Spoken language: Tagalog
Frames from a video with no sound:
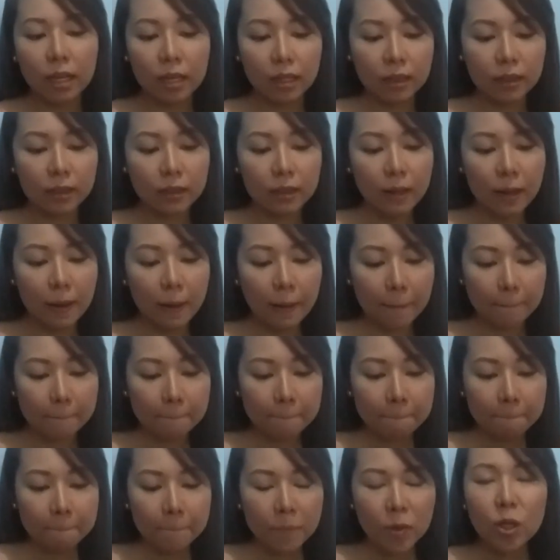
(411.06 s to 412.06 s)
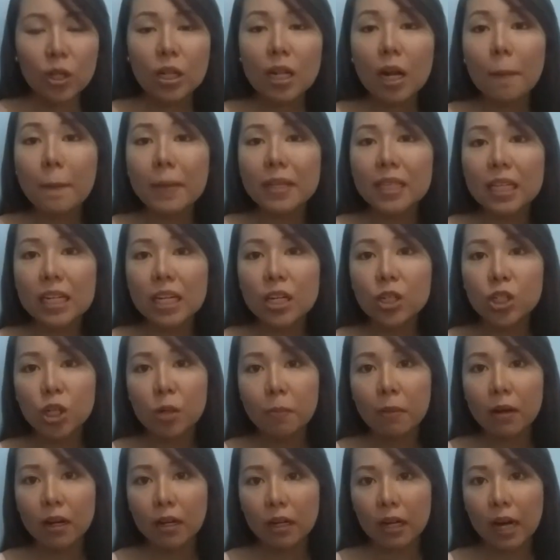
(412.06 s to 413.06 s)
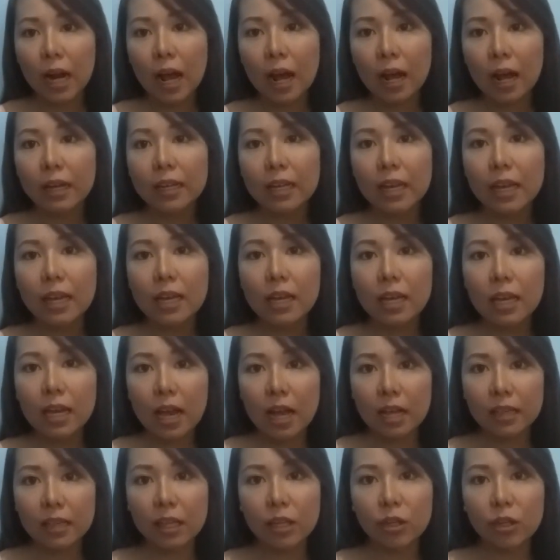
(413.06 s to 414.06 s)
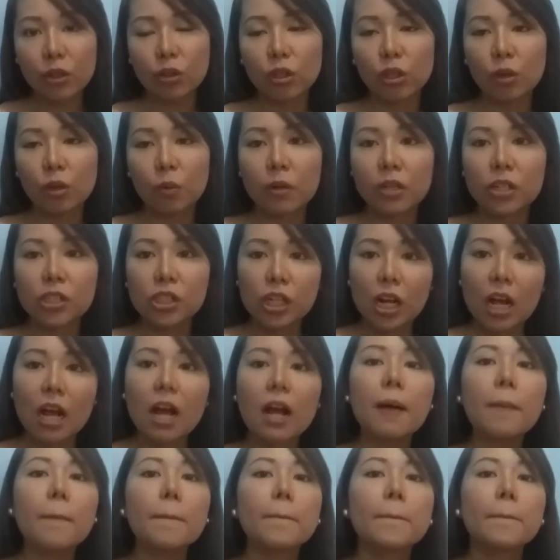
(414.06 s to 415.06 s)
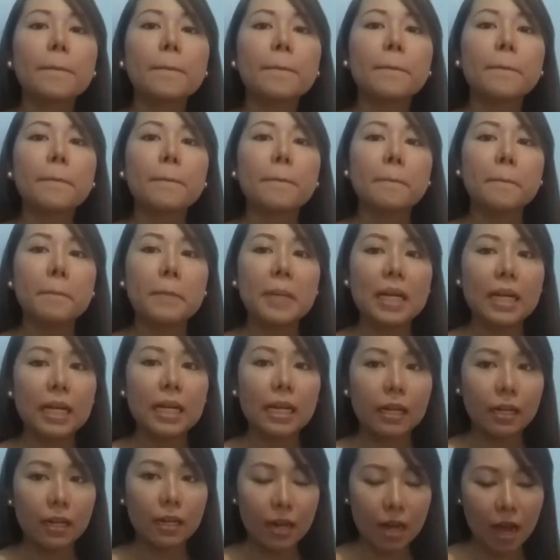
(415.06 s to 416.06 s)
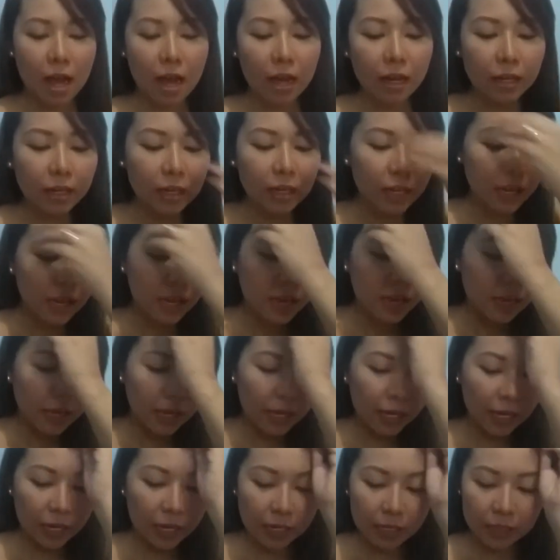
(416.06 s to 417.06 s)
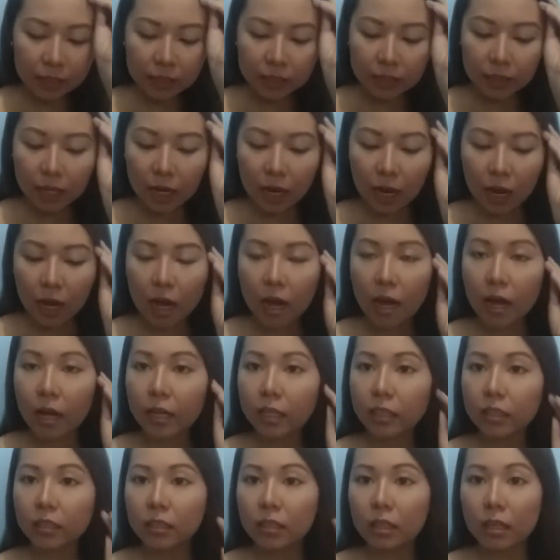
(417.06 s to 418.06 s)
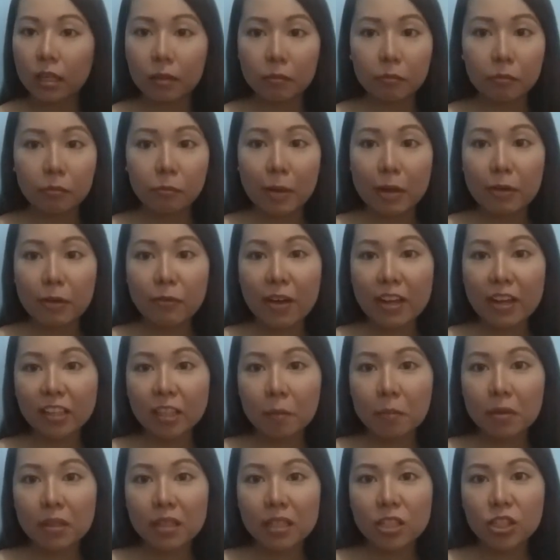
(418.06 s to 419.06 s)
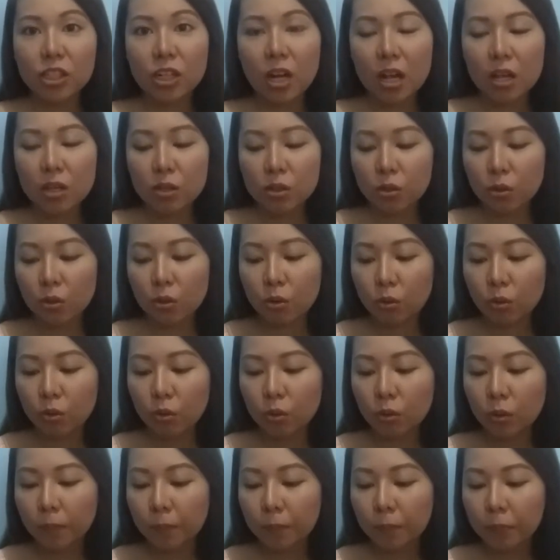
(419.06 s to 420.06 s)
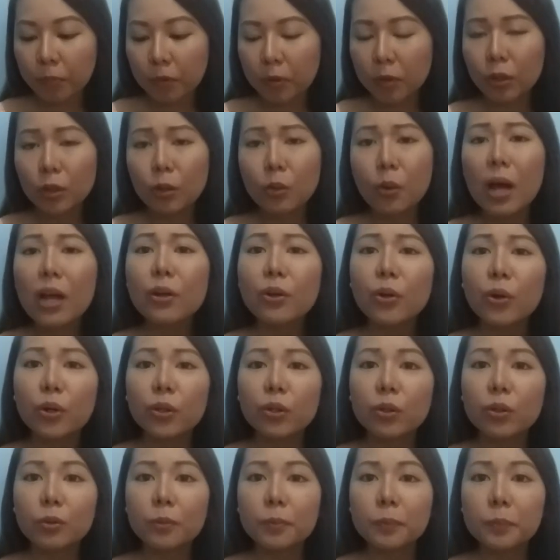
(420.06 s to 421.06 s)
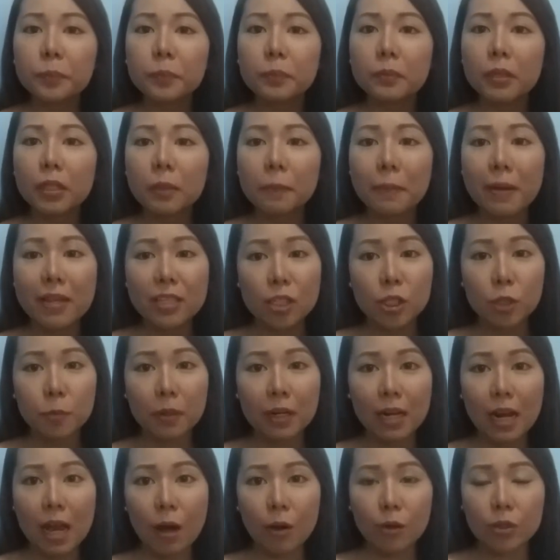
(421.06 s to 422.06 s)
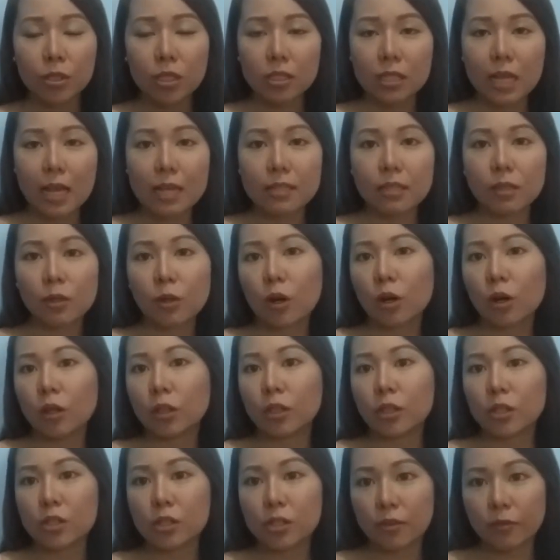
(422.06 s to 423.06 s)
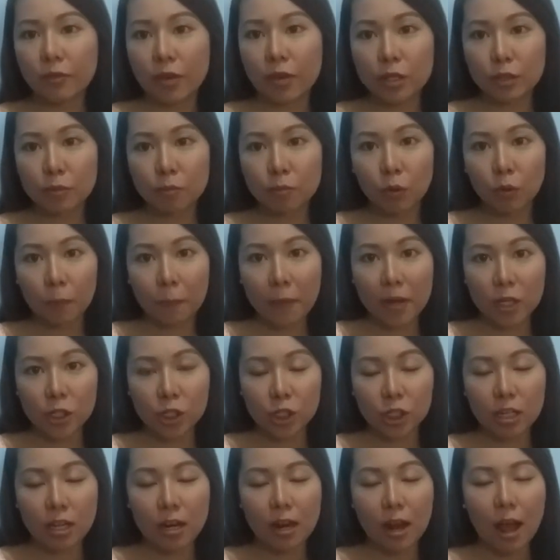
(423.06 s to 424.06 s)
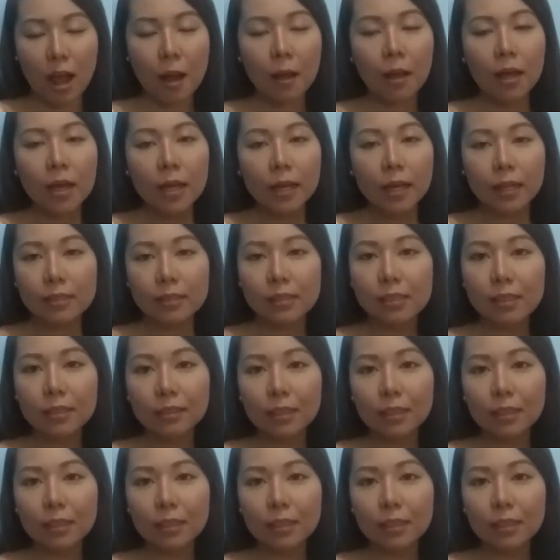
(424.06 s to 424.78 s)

and uh, yun lang madali siyang mag-crack kaya iingatan nyo na wag siyang malaglag. And uh, it, may vitamin E siya, so nung ano, nung nag-message pala ako sa Sassy Color sa Facebook page nila, kasi